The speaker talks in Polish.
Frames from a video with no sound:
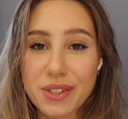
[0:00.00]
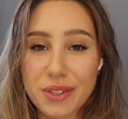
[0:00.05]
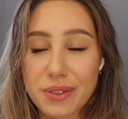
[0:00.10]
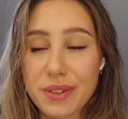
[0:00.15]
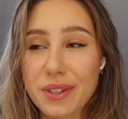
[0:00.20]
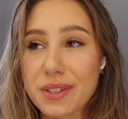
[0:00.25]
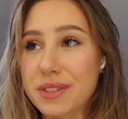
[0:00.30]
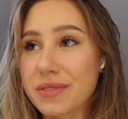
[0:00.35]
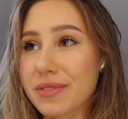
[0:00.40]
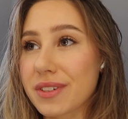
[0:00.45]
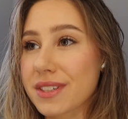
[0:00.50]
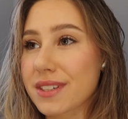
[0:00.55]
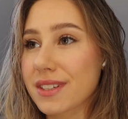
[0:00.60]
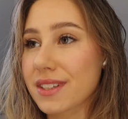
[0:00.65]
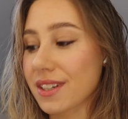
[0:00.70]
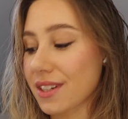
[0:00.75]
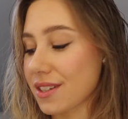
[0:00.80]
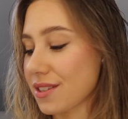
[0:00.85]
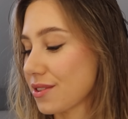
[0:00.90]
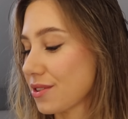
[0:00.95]
szykuję się właśnie
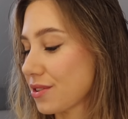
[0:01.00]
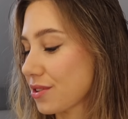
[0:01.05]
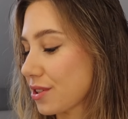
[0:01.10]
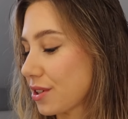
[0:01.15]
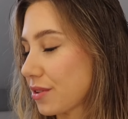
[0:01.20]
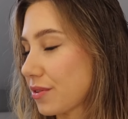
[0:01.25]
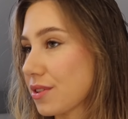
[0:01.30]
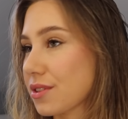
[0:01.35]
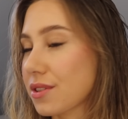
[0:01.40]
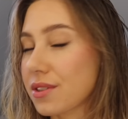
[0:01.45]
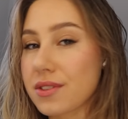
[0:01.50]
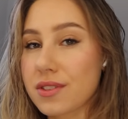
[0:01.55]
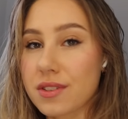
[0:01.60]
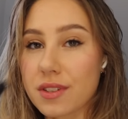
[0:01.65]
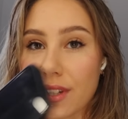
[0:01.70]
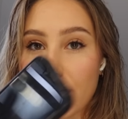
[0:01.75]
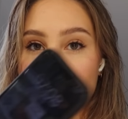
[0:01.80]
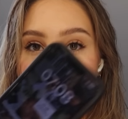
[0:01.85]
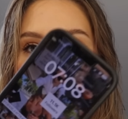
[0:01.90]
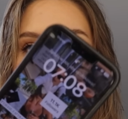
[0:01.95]
teraz do szkoły, jest
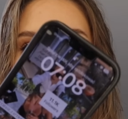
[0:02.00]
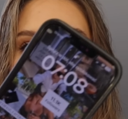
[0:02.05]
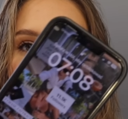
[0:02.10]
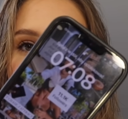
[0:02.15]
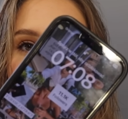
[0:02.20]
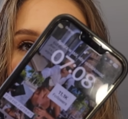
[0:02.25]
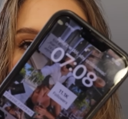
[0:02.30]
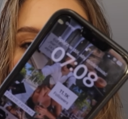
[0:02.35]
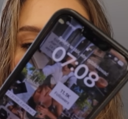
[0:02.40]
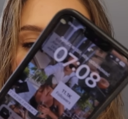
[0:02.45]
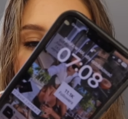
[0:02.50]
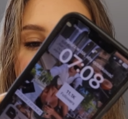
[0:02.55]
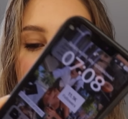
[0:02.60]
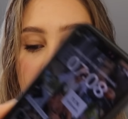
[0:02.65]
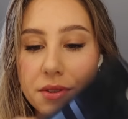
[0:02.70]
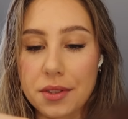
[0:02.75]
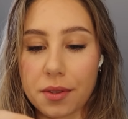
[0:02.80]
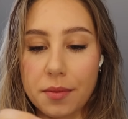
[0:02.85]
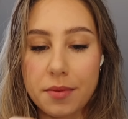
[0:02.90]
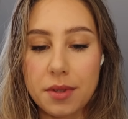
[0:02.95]
godzina
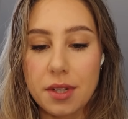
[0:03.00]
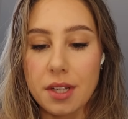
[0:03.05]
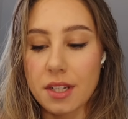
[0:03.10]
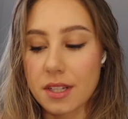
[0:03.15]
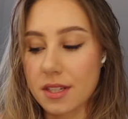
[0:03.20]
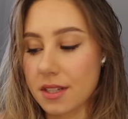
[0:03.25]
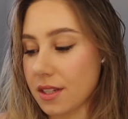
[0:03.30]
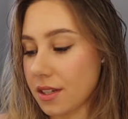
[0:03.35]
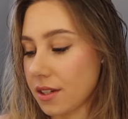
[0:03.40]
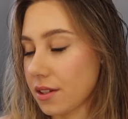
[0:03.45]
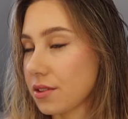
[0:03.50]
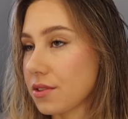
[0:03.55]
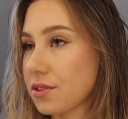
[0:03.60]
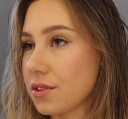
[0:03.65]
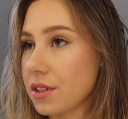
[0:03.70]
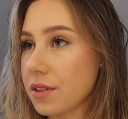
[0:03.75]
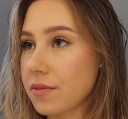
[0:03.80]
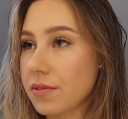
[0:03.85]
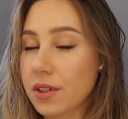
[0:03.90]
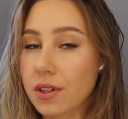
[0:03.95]
7.08, ja za
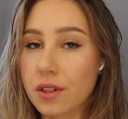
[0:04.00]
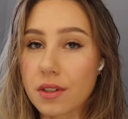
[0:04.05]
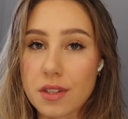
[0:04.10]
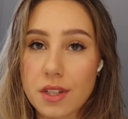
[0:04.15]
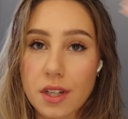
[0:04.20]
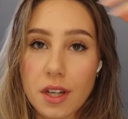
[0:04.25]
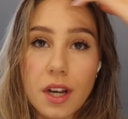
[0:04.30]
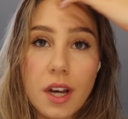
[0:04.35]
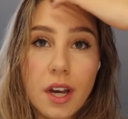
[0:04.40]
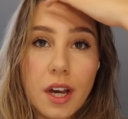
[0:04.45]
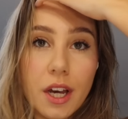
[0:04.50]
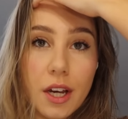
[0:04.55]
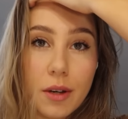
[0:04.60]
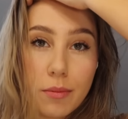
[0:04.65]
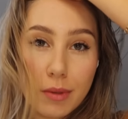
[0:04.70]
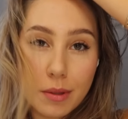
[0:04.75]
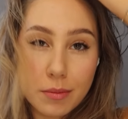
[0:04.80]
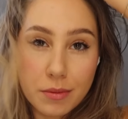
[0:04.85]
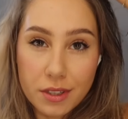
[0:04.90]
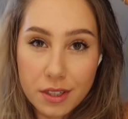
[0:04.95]
godzinę wychodzę.
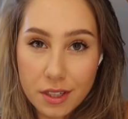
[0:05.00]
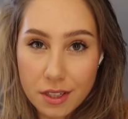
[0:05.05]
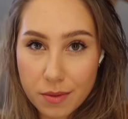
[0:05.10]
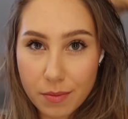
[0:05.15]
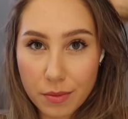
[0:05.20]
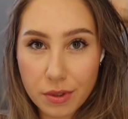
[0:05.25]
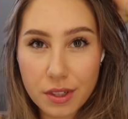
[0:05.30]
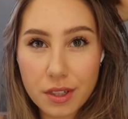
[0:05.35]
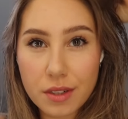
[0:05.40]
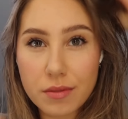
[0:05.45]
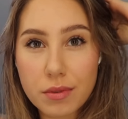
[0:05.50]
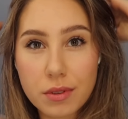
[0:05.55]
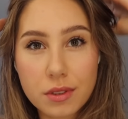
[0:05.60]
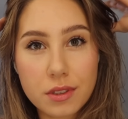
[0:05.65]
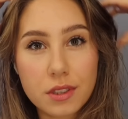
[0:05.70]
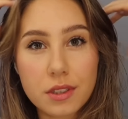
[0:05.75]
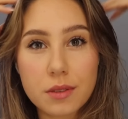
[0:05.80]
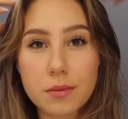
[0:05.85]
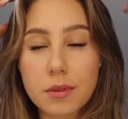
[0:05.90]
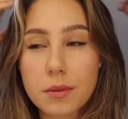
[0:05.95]
Mam teraz mokre
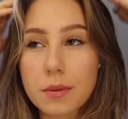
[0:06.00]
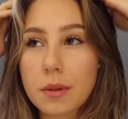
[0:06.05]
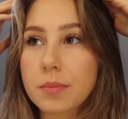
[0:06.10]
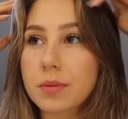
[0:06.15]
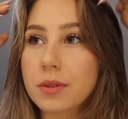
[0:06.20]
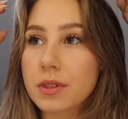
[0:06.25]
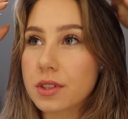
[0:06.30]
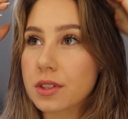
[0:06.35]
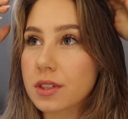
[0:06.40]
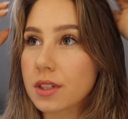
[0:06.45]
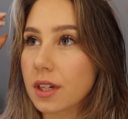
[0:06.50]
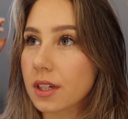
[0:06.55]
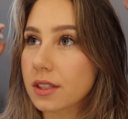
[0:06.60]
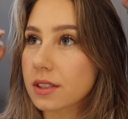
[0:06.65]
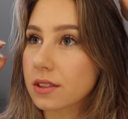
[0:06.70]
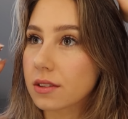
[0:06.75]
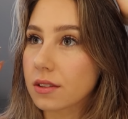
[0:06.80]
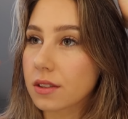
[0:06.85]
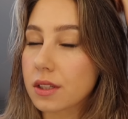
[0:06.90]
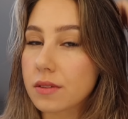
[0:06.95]
włosy, bo była pierwszy
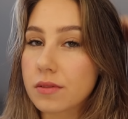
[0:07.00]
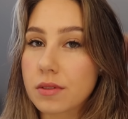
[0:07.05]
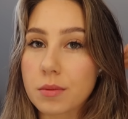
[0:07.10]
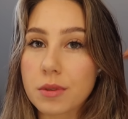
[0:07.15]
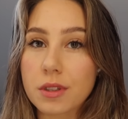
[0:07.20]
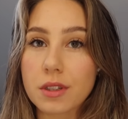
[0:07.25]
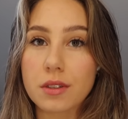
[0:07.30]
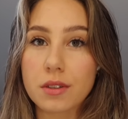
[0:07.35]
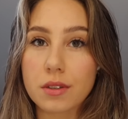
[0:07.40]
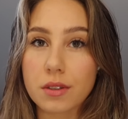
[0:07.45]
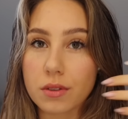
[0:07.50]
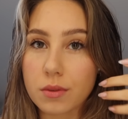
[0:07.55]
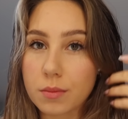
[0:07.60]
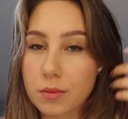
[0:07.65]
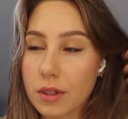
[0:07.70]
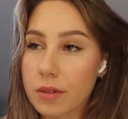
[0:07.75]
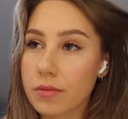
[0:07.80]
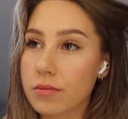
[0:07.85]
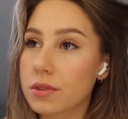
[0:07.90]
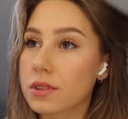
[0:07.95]
raz od nie wiem kiedy
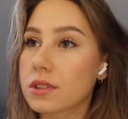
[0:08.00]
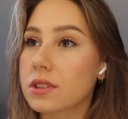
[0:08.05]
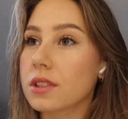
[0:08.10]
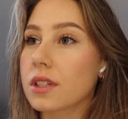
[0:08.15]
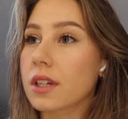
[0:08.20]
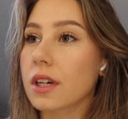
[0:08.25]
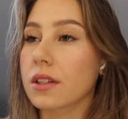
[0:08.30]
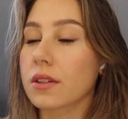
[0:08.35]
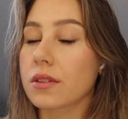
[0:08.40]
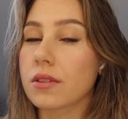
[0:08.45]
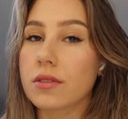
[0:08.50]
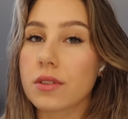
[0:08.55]
umyłam włosy rano,